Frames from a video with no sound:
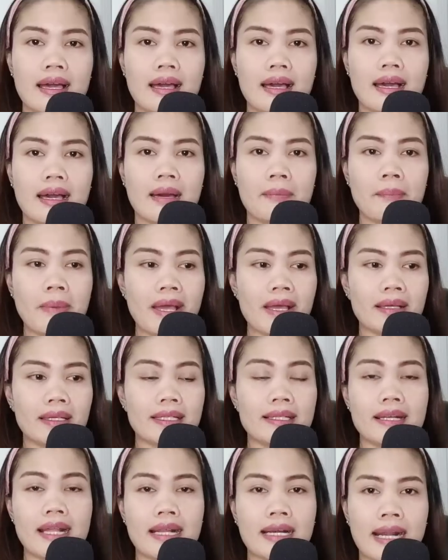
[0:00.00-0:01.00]
apa
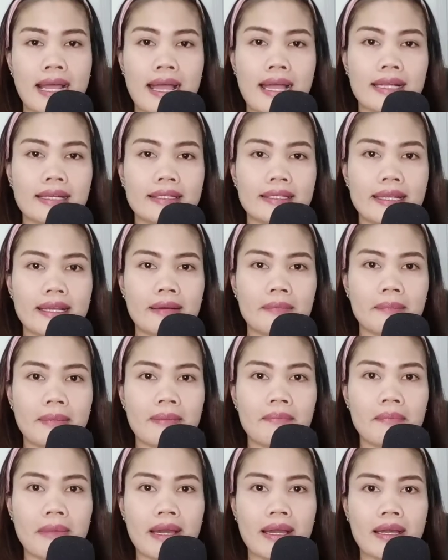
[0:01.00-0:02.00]
kendaraan yang
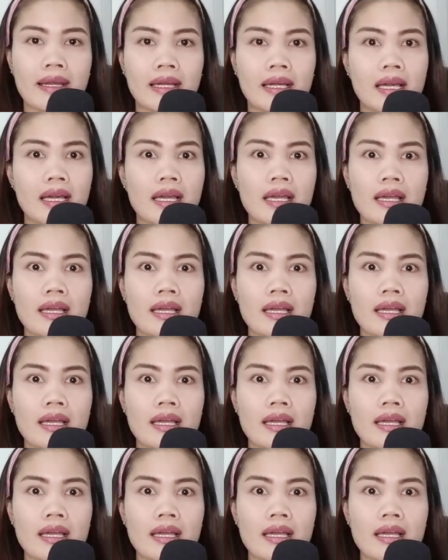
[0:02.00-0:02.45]
memang